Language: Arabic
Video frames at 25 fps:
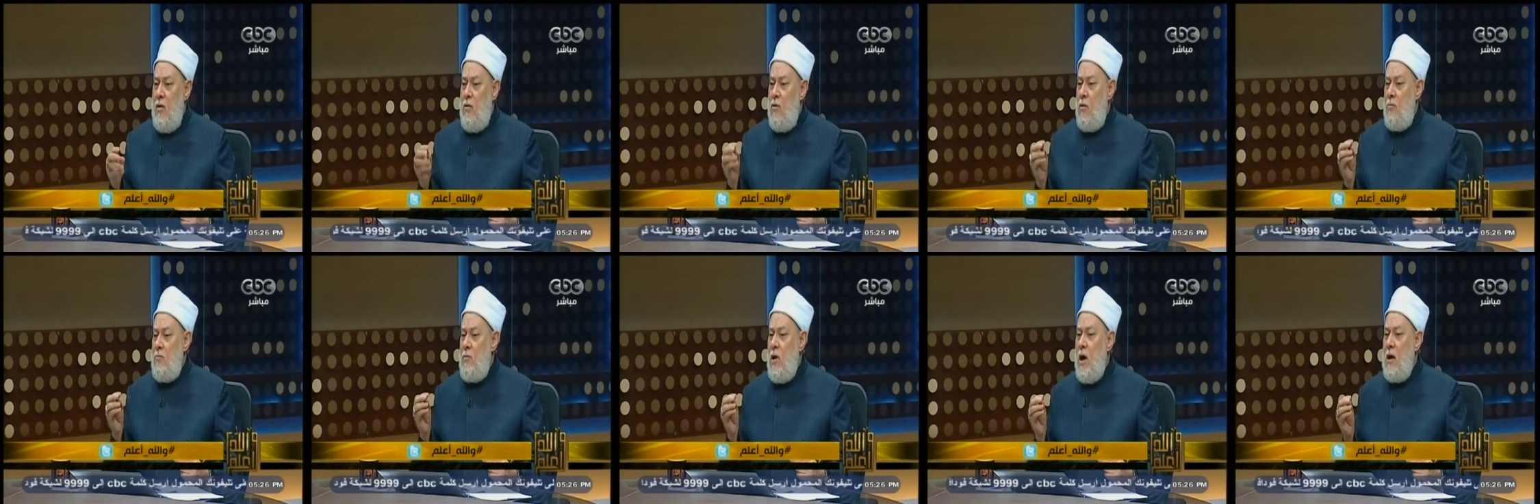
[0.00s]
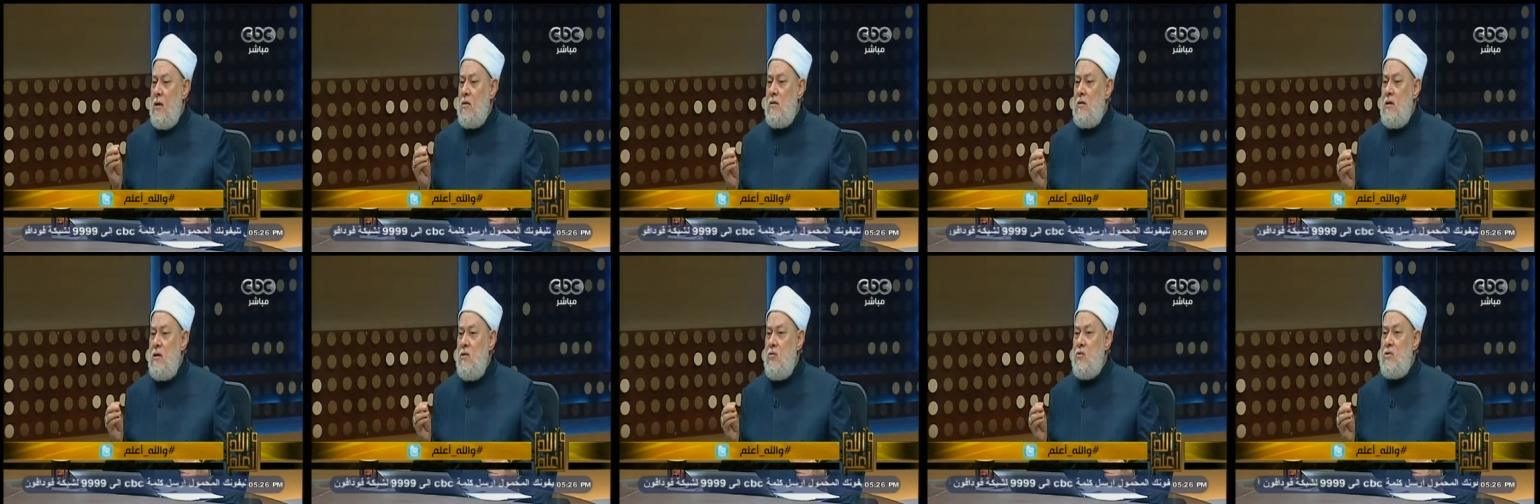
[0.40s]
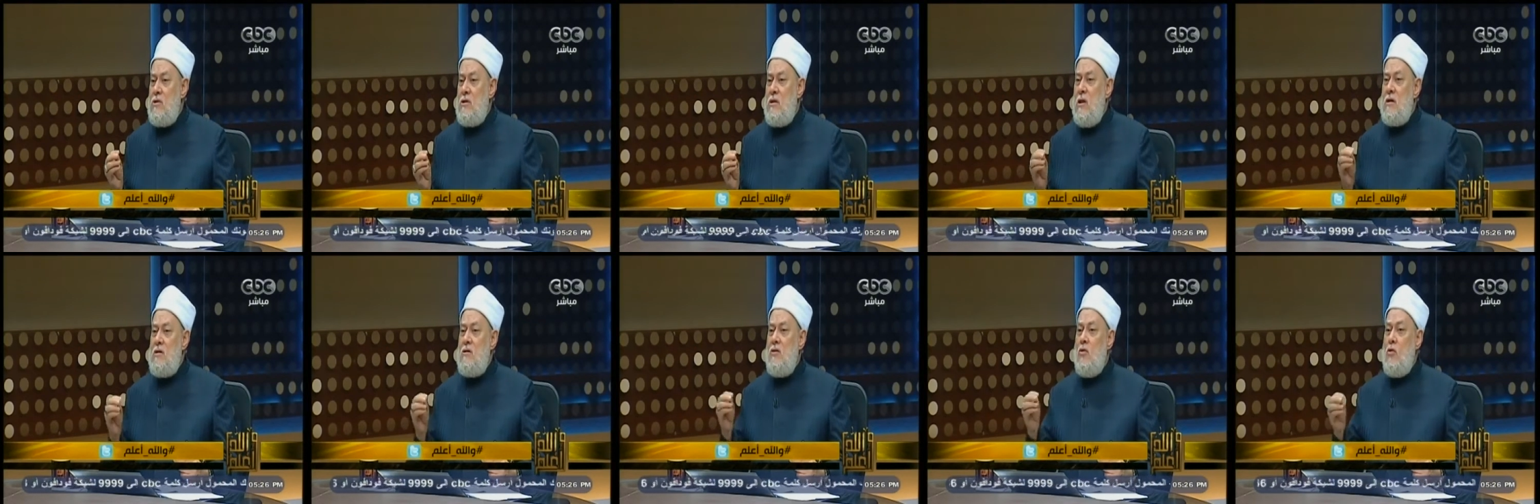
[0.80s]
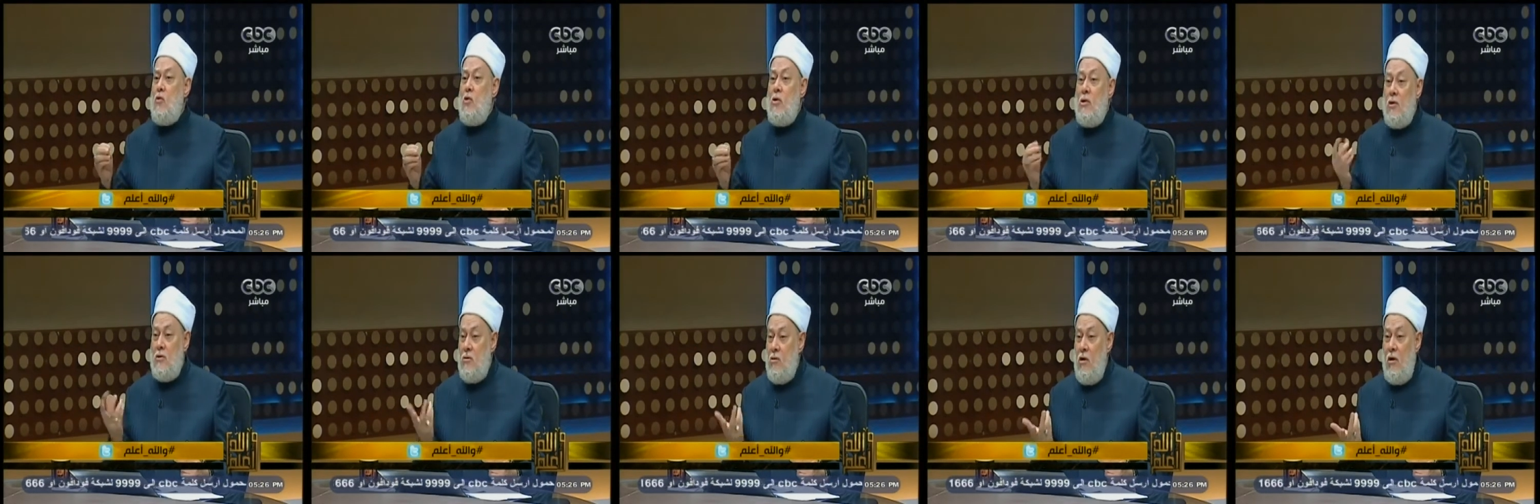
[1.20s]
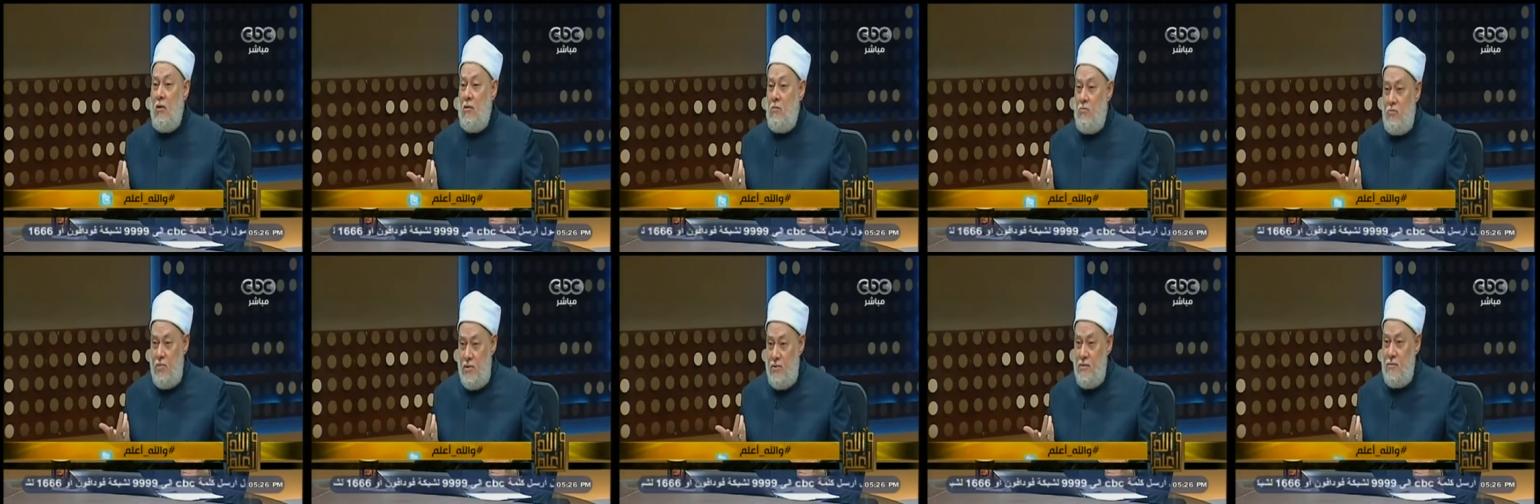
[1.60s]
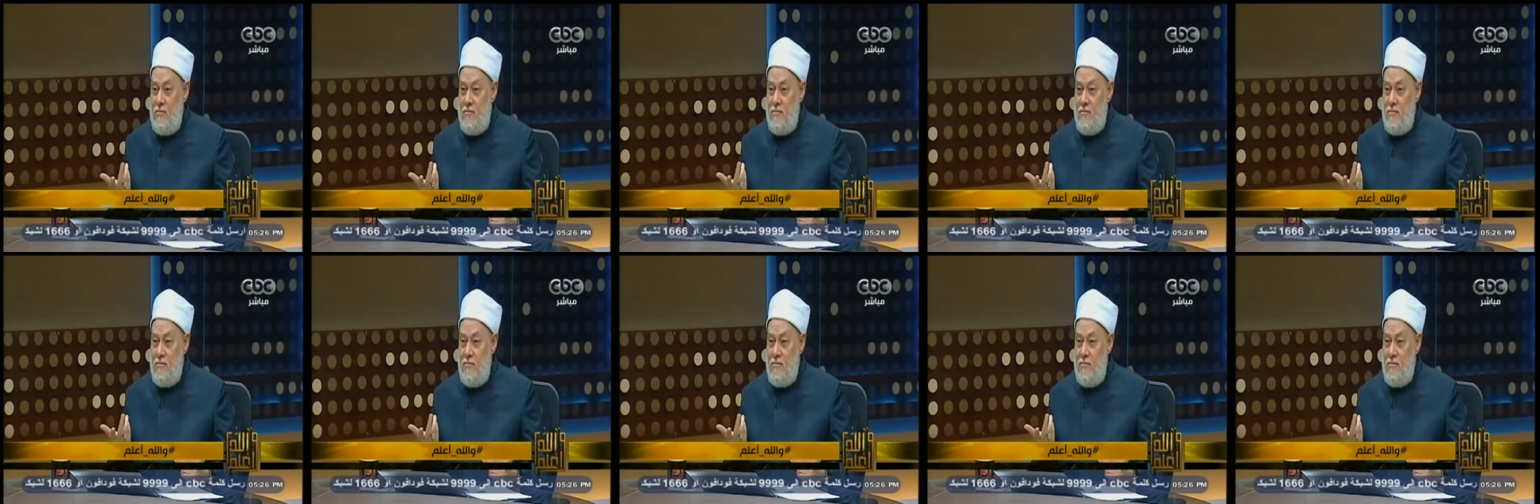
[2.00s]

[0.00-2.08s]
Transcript: آه، هم حاطين استاذ لكل طالب